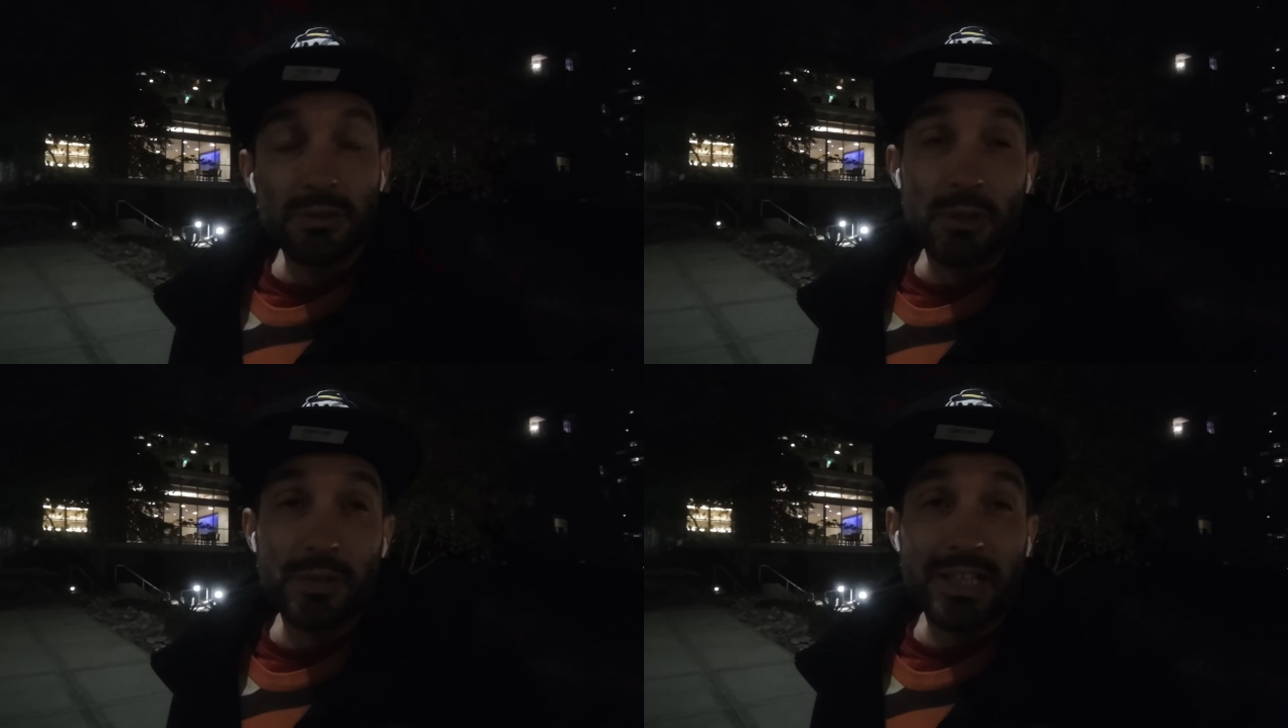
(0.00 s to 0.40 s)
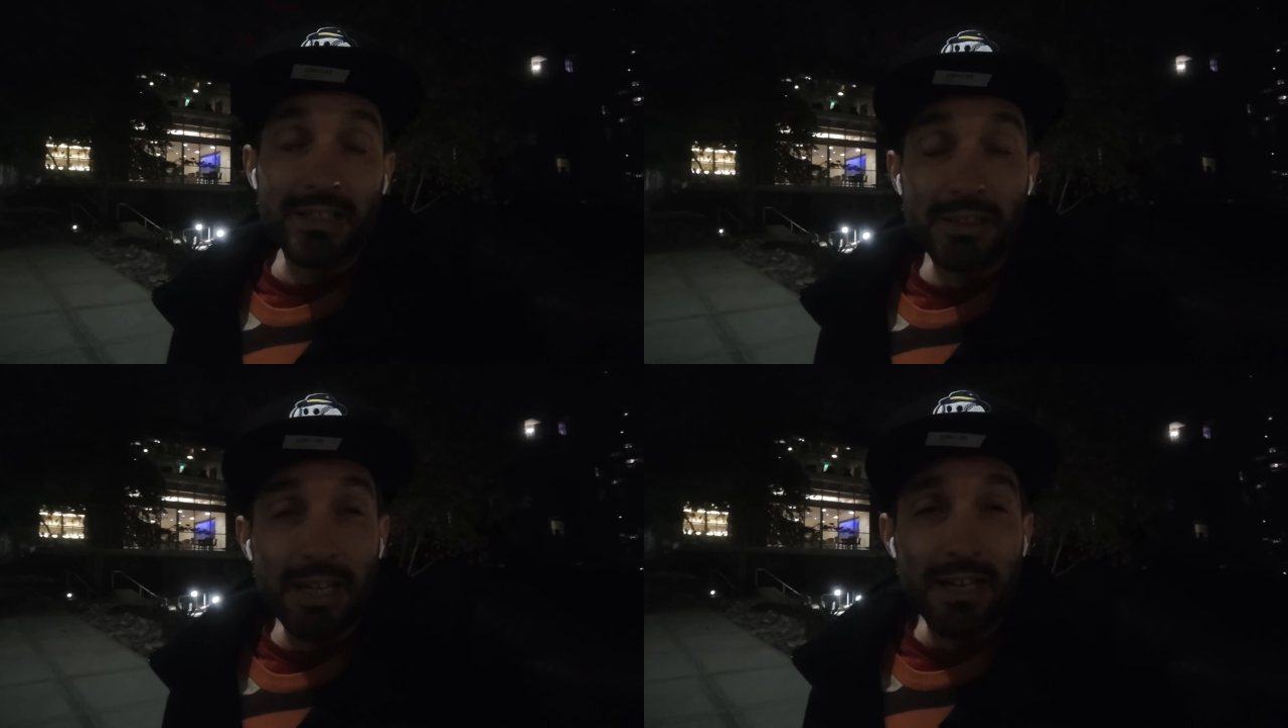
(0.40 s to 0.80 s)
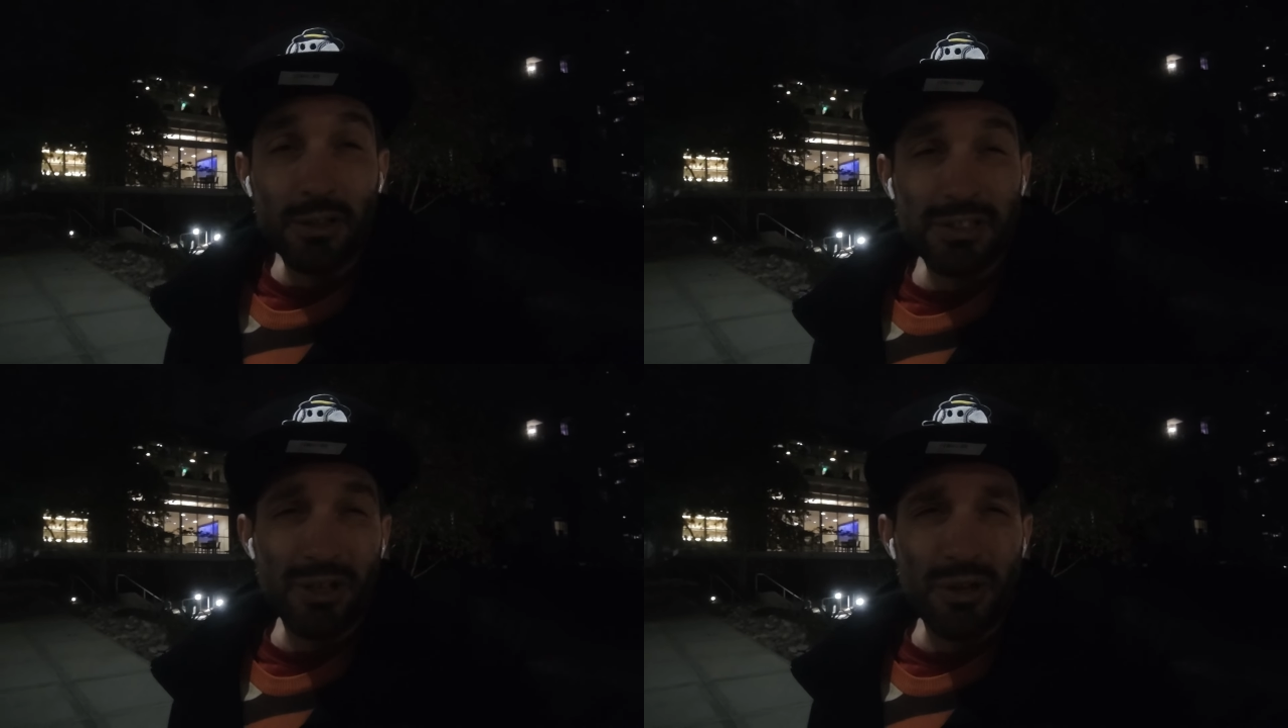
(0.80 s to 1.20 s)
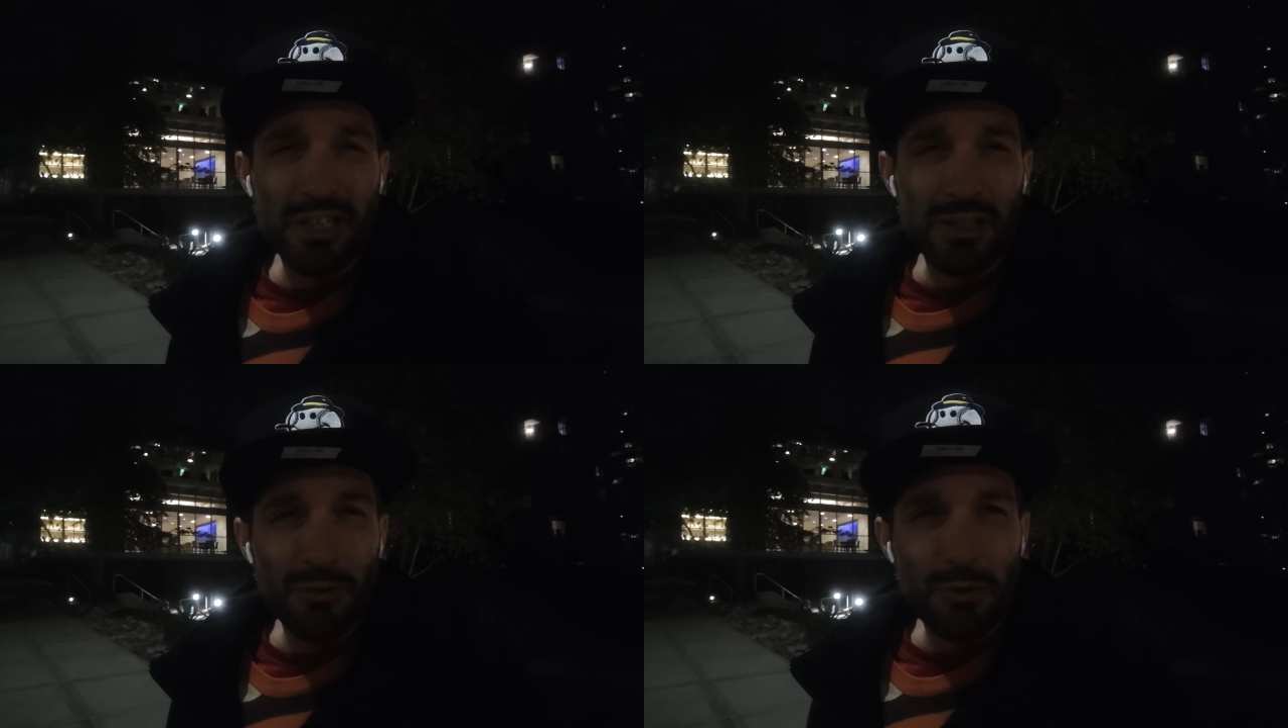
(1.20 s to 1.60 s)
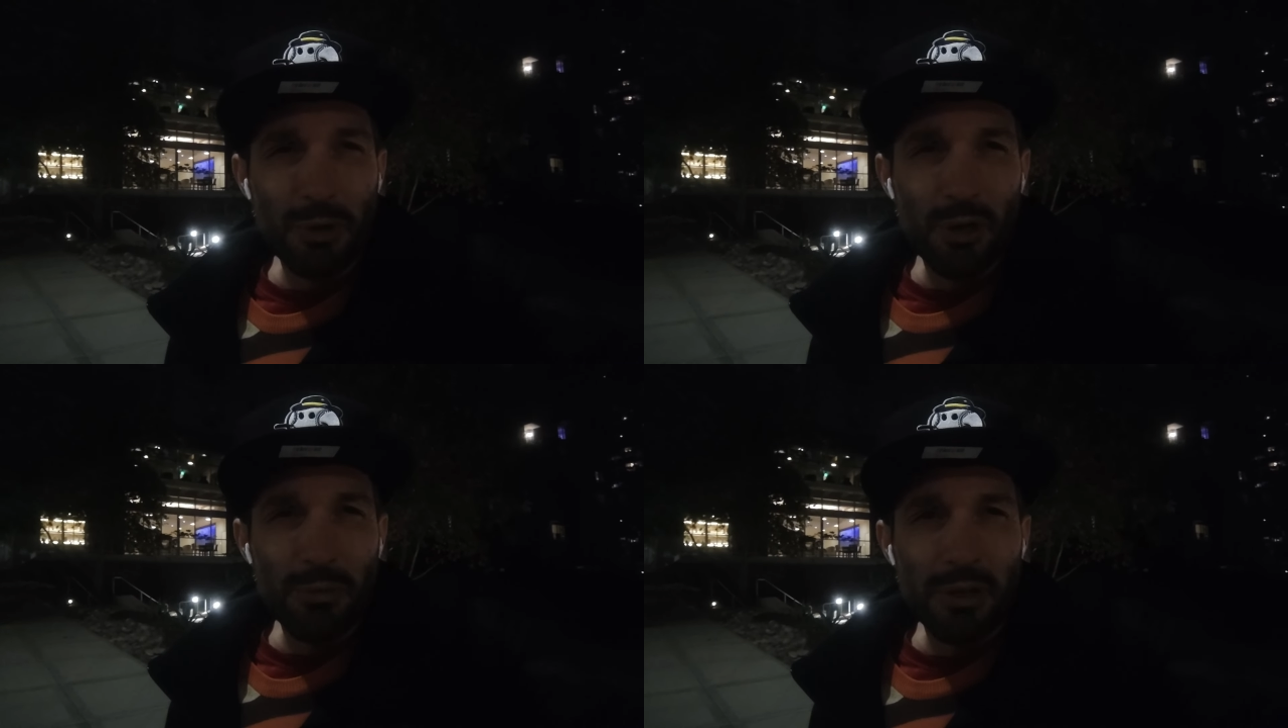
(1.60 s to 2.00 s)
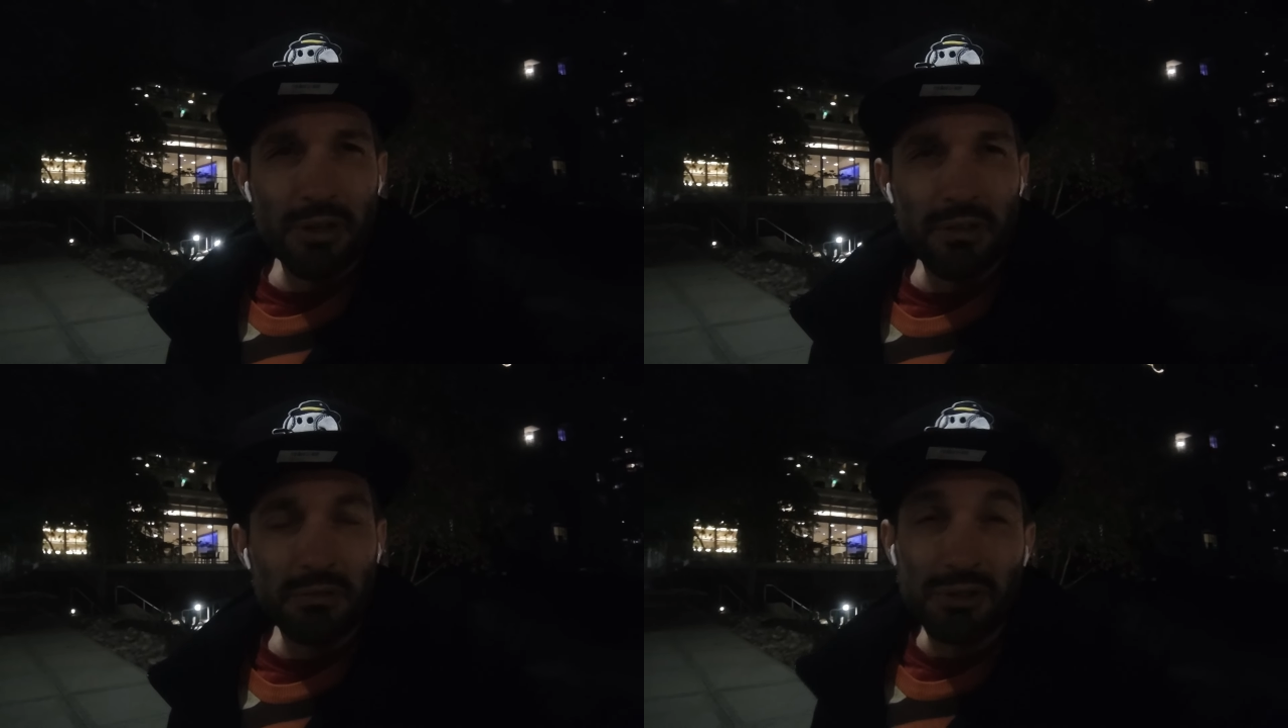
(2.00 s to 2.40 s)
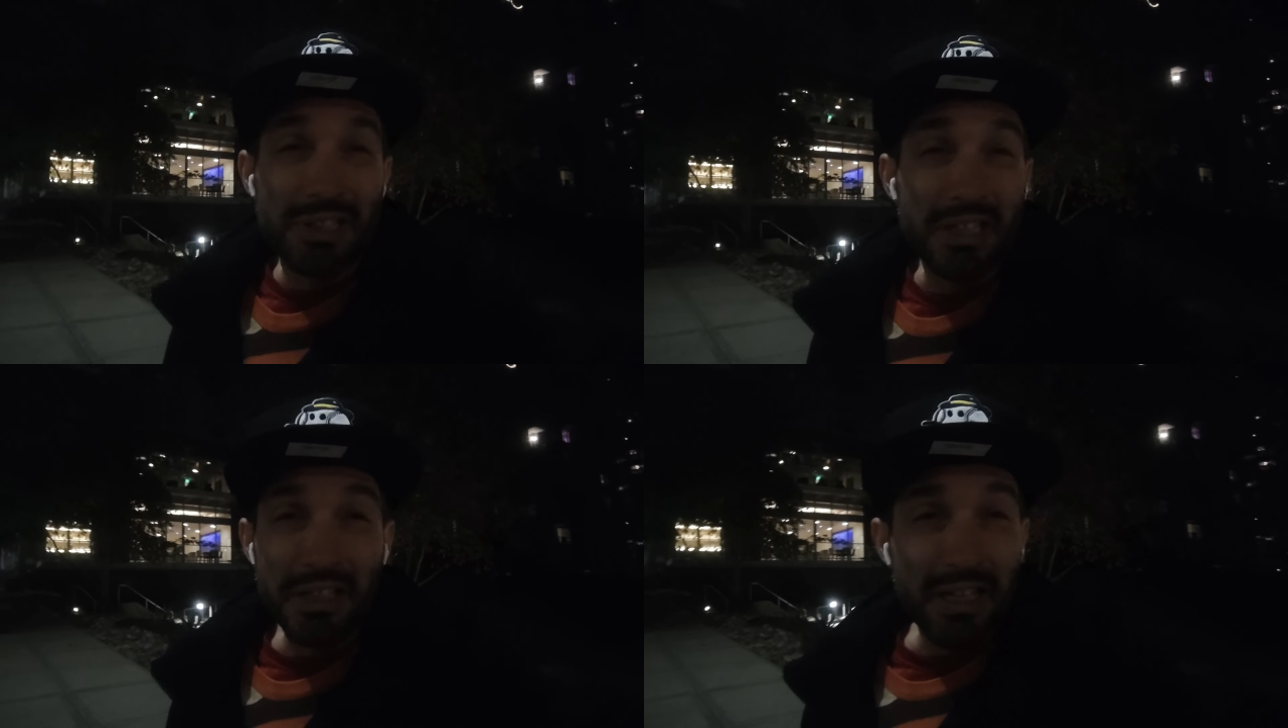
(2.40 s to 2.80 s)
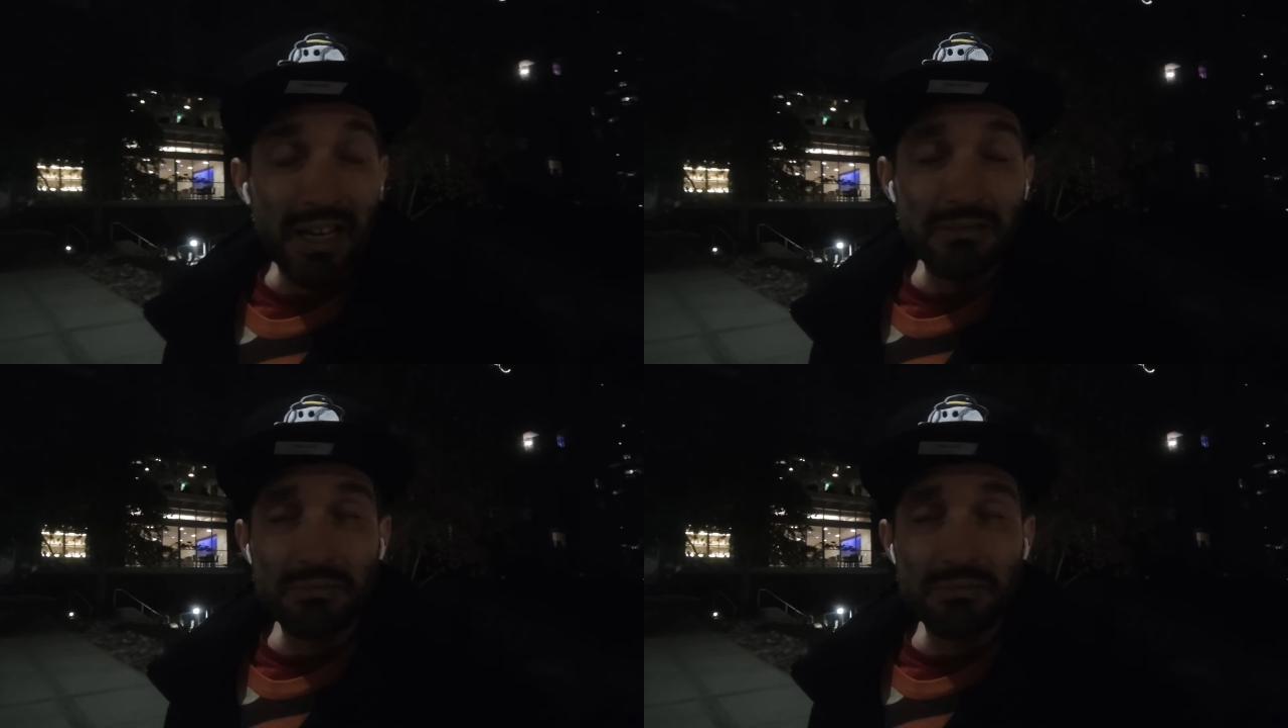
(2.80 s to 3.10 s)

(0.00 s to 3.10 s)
Eso al final del día no es que odie a Teofimo López, no es que le quiera,